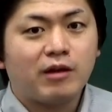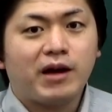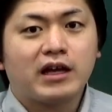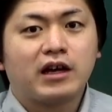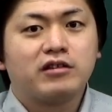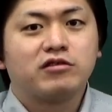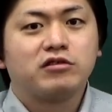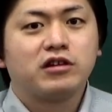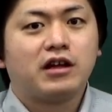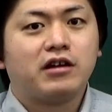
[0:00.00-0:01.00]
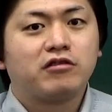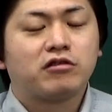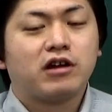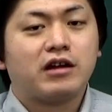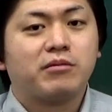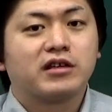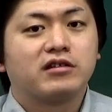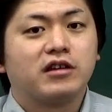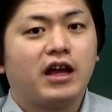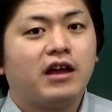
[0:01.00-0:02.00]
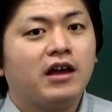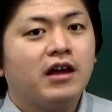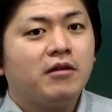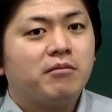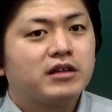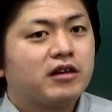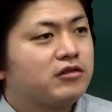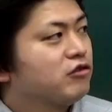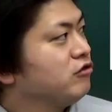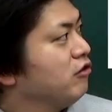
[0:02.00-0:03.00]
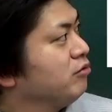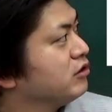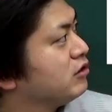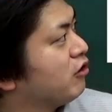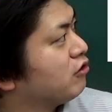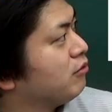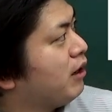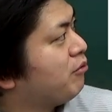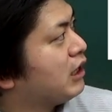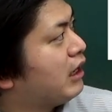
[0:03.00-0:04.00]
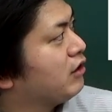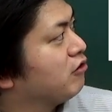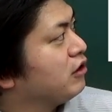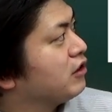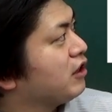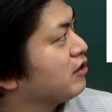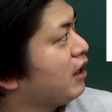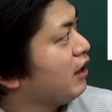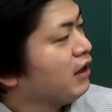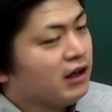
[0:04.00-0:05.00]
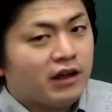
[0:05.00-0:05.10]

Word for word: が媒介するって出ることありますんで、まあ、節足動物って言葉も慣れておいてください。